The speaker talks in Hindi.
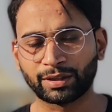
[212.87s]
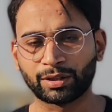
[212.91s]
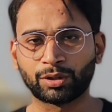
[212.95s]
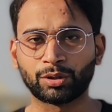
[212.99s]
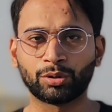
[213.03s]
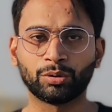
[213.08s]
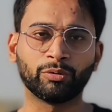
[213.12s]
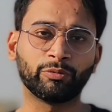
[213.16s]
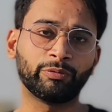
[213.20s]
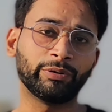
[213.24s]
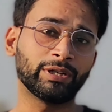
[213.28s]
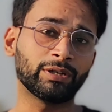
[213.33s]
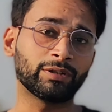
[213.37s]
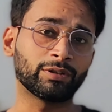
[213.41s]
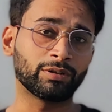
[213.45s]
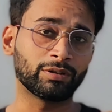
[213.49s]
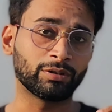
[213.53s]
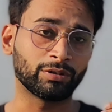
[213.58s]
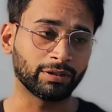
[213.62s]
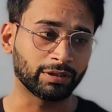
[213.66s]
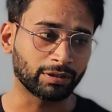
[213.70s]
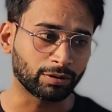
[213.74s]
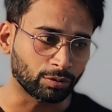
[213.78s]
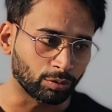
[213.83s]
तो फिर
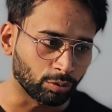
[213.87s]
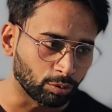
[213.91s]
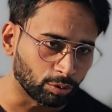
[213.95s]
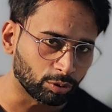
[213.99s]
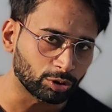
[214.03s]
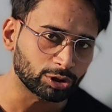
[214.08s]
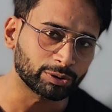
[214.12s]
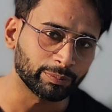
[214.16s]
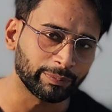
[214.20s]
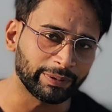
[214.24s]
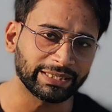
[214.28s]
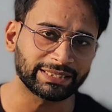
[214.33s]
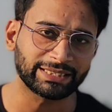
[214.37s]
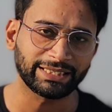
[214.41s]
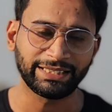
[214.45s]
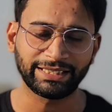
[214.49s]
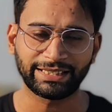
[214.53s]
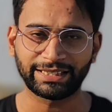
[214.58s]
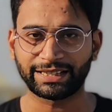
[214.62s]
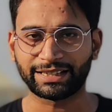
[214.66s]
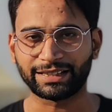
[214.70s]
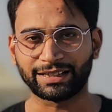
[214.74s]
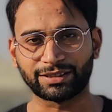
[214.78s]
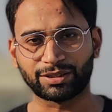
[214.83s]
कोर्स बेचने
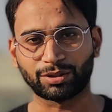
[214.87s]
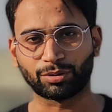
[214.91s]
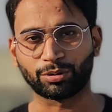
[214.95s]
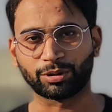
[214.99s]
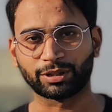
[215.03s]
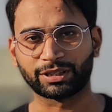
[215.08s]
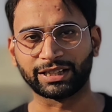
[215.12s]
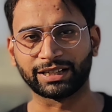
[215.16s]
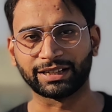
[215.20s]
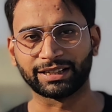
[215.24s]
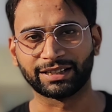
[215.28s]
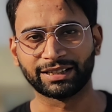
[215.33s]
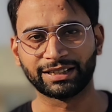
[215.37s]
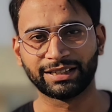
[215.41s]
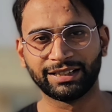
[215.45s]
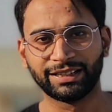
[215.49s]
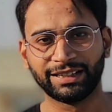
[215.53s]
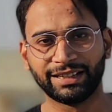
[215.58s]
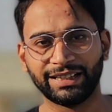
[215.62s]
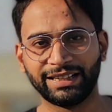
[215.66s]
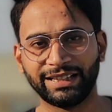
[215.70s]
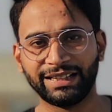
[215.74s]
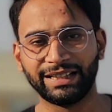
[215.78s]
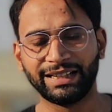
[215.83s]
की क्या ज़रूरत है
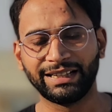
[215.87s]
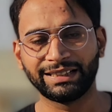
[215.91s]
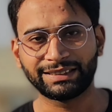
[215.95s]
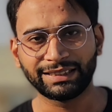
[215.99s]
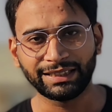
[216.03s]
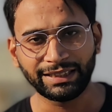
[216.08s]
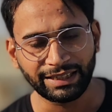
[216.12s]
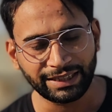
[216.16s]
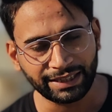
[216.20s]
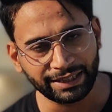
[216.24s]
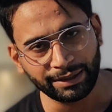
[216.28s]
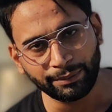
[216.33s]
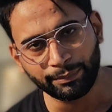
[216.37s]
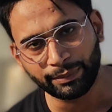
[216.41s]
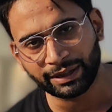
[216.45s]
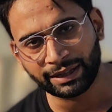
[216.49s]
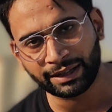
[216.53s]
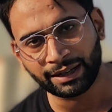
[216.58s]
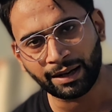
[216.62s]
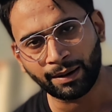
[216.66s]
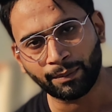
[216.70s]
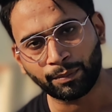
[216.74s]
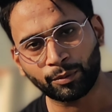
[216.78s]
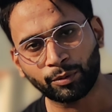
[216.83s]
इसीलिए ही
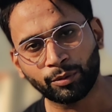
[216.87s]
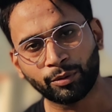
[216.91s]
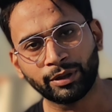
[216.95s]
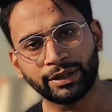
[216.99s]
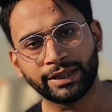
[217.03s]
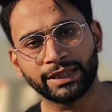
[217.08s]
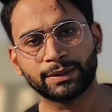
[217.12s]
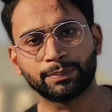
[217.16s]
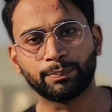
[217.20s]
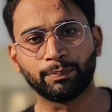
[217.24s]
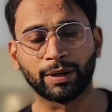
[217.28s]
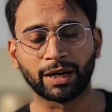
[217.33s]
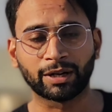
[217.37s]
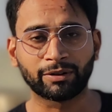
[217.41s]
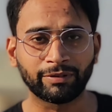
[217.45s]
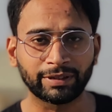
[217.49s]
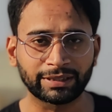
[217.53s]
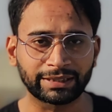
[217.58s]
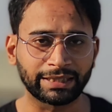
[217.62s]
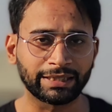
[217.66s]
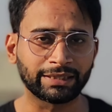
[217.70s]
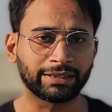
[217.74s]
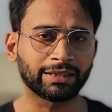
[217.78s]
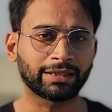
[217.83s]
मैंने आपको इस भगवत
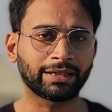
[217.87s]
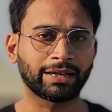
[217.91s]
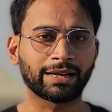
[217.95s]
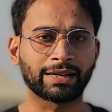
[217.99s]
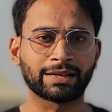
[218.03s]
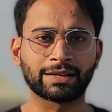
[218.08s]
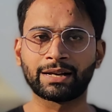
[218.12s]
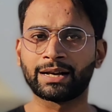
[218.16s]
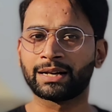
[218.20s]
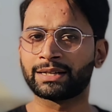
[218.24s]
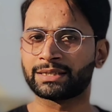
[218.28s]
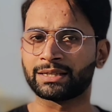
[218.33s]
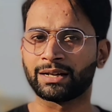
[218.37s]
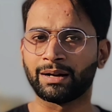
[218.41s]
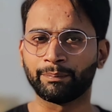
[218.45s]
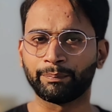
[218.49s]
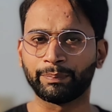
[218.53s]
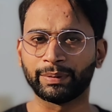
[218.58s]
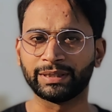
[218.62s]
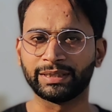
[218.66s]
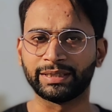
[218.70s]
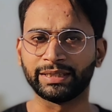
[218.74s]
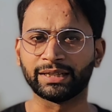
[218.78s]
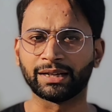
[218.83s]
गीता का
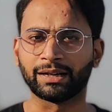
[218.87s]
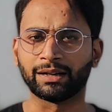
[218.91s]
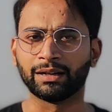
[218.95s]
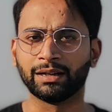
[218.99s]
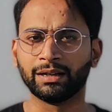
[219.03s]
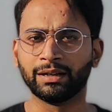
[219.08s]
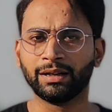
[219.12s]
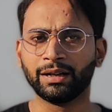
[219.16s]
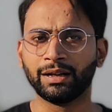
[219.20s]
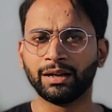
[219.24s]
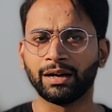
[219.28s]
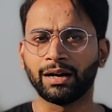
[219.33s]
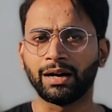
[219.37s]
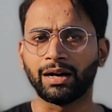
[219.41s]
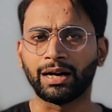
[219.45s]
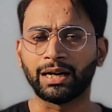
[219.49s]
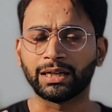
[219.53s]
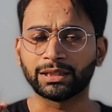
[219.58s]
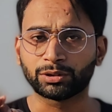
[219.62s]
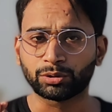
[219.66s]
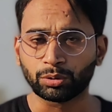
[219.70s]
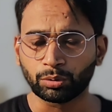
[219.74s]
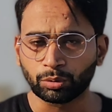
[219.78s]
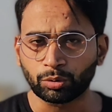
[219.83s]
एग्जाम्पल दिया
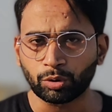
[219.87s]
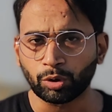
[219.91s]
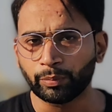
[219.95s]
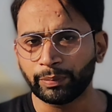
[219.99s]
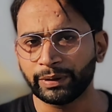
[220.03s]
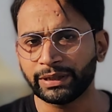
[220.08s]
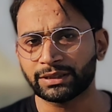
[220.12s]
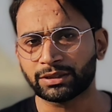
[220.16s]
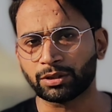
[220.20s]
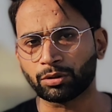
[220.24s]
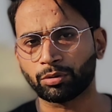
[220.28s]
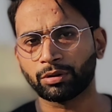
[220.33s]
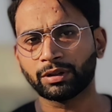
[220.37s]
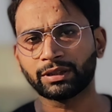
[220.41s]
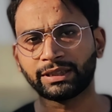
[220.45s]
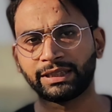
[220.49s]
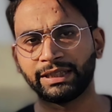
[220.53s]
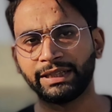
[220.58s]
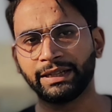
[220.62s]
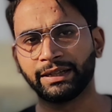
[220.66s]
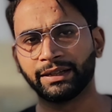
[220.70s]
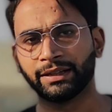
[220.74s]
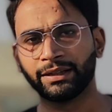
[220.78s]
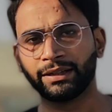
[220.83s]
अर्जुन को भी ज़रूरत
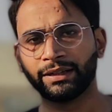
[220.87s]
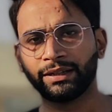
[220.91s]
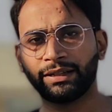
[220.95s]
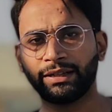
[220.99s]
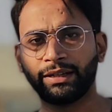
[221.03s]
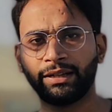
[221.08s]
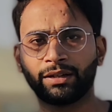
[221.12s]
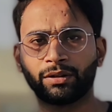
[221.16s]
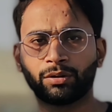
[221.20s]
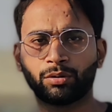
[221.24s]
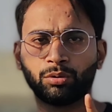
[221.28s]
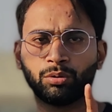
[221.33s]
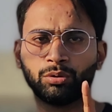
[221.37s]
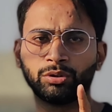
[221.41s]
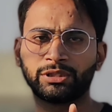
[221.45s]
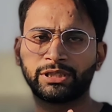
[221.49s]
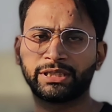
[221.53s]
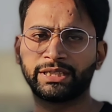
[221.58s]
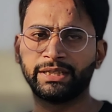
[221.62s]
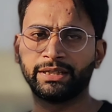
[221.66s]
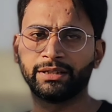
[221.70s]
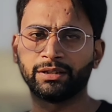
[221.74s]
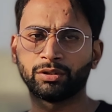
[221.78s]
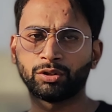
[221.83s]
थी एक कोच
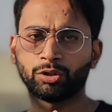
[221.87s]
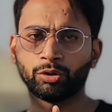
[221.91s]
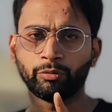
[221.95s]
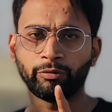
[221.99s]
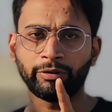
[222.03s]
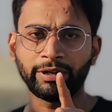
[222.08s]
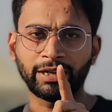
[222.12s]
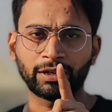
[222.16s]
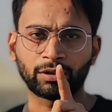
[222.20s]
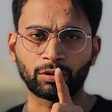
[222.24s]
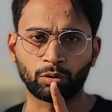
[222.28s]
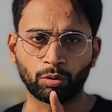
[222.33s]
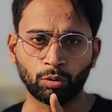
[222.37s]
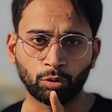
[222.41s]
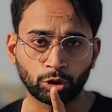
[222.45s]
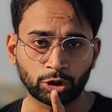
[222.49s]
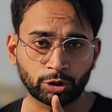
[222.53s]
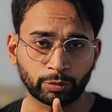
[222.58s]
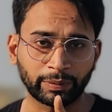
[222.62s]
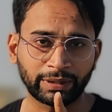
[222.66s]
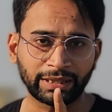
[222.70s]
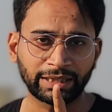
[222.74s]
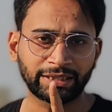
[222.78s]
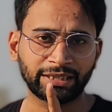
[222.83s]
की तो वह
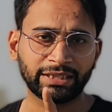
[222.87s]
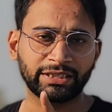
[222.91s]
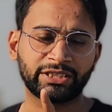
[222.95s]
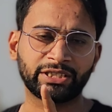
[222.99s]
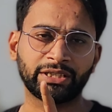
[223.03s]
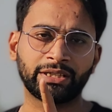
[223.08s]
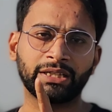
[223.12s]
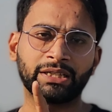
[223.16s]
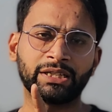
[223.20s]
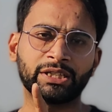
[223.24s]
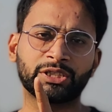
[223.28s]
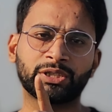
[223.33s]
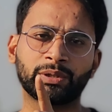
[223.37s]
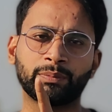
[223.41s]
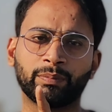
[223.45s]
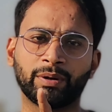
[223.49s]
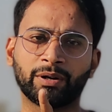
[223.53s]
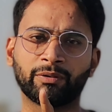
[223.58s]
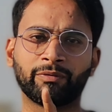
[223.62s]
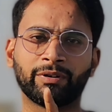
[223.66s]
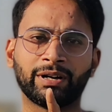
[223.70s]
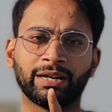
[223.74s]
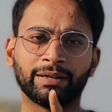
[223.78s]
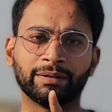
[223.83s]
कोच बने थे श्री कृष्ण
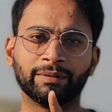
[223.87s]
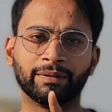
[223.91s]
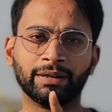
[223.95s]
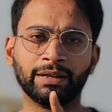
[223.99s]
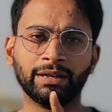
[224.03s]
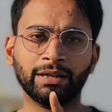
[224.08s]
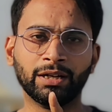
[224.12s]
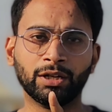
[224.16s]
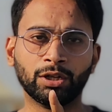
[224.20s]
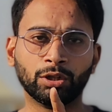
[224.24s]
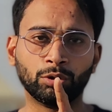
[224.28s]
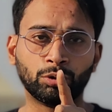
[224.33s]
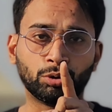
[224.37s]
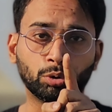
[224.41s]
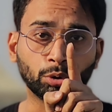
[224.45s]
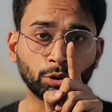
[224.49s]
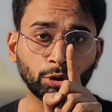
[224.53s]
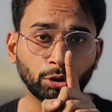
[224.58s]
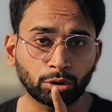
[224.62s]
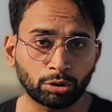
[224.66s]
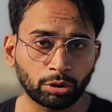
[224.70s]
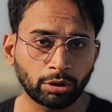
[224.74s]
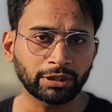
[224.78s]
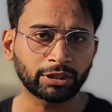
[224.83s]
भगवान
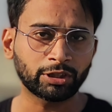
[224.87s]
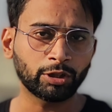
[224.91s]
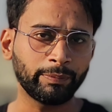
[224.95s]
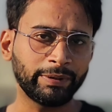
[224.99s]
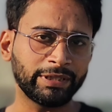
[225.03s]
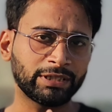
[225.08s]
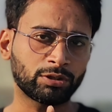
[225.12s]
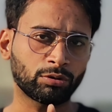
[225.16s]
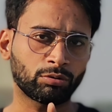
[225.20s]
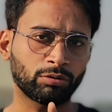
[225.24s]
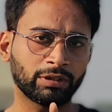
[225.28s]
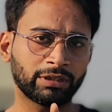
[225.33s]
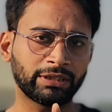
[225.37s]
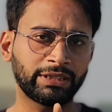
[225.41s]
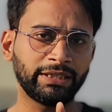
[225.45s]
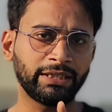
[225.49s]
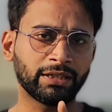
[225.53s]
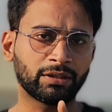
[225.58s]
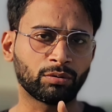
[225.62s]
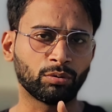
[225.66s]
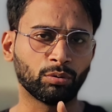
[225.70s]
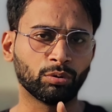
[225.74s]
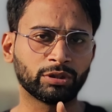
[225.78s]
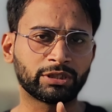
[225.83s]
दुर्योधन को भी ज़रूरत थी
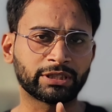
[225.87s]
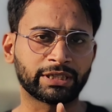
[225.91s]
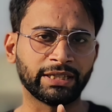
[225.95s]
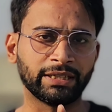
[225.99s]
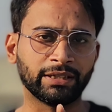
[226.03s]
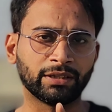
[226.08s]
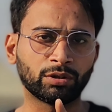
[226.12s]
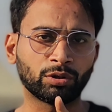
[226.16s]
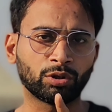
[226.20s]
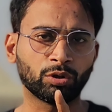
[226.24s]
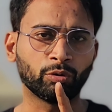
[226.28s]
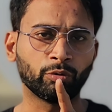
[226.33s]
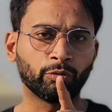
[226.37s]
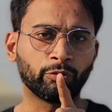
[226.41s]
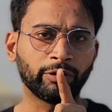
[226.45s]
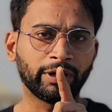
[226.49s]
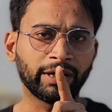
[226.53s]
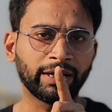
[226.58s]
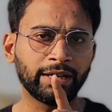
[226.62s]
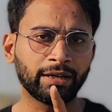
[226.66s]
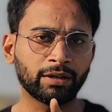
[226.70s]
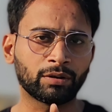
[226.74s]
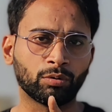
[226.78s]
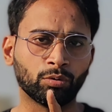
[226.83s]
एक कोच की तो
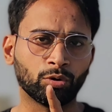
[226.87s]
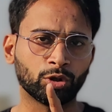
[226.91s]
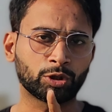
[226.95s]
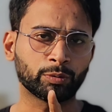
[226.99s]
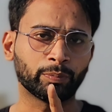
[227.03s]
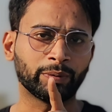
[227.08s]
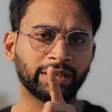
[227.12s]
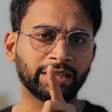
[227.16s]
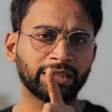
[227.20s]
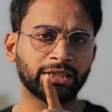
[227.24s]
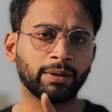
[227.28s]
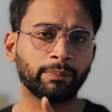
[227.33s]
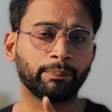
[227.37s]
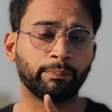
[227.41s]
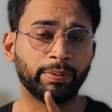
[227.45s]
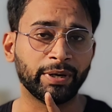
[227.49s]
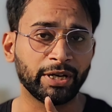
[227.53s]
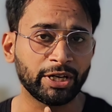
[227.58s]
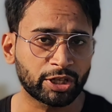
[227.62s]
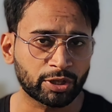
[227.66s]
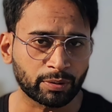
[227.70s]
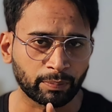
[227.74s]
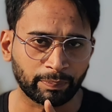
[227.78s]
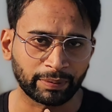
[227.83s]
वह कोच बने थे
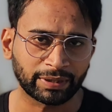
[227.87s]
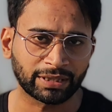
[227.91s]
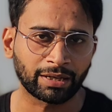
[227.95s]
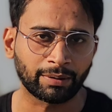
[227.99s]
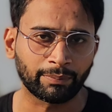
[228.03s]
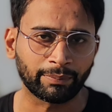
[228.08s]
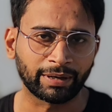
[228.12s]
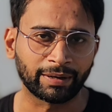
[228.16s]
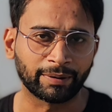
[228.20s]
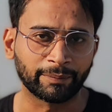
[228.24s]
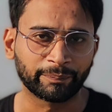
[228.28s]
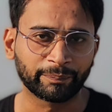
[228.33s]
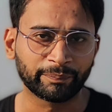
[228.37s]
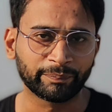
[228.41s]
भीष्म पितामह